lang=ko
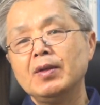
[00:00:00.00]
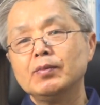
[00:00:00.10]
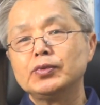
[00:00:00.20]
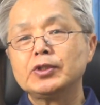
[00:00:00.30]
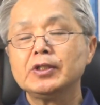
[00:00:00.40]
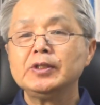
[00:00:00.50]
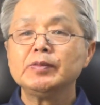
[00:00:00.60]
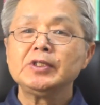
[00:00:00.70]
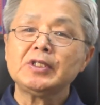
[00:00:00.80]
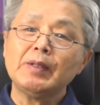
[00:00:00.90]

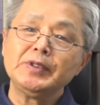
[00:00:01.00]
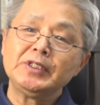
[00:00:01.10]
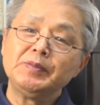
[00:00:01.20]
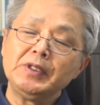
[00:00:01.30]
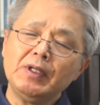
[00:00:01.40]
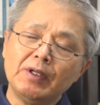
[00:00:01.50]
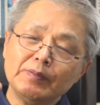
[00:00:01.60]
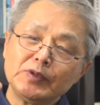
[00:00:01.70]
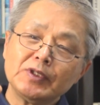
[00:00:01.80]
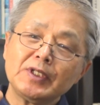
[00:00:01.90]
부처님은 자비심이
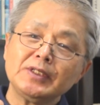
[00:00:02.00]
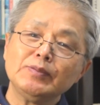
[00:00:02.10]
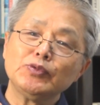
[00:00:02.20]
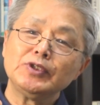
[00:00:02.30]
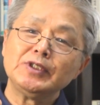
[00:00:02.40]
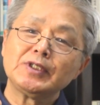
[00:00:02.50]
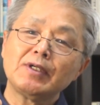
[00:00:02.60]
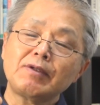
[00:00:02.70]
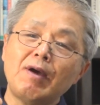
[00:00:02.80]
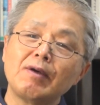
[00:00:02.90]
엄청나신 분이니까
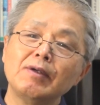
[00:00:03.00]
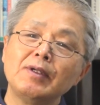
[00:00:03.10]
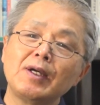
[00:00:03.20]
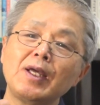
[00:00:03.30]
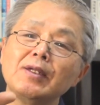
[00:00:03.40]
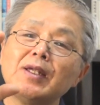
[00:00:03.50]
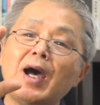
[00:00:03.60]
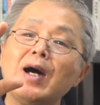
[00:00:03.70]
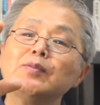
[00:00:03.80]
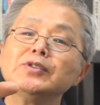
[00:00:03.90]
당연하게
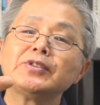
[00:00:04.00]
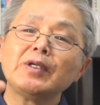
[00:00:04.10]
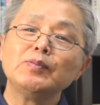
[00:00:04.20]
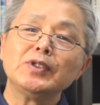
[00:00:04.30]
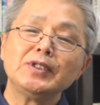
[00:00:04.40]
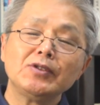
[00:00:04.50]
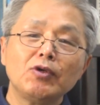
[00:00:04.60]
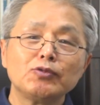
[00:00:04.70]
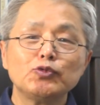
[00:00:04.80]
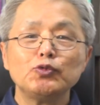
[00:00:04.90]
나무 생명이
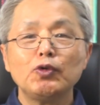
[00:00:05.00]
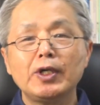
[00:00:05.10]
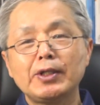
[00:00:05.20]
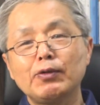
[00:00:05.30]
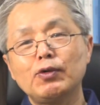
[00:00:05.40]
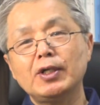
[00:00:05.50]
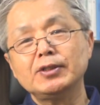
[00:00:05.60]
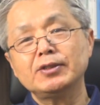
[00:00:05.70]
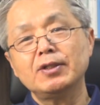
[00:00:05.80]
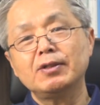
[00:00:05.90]
더 중요하다고
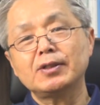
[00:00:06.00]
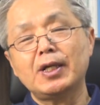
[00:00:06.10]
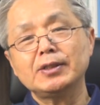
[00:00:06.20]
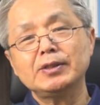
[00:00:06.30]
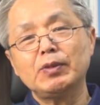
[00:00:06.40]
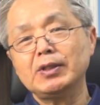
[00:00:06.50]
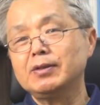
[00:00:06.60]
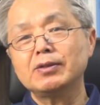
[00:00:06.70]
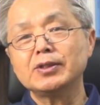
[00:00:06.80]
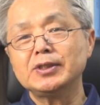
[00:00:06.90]
하셨을 것 같지만
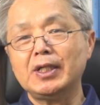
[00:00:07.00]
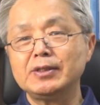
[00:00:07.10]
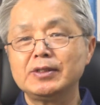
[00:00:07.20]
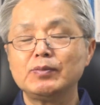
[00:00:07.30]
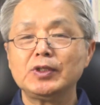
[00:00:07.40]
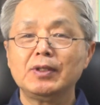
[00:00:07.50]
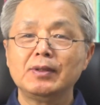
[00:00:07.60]
그렇지 않습니다.